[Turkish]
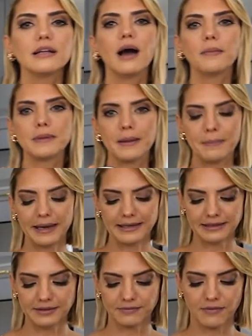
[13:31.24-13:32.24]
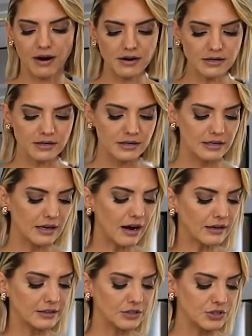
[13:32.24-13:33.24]
labne peynirim var.
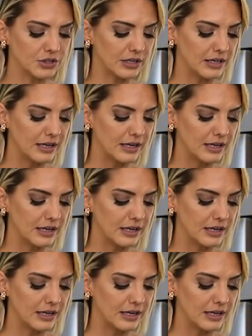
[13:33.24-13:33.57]
Yaklaşık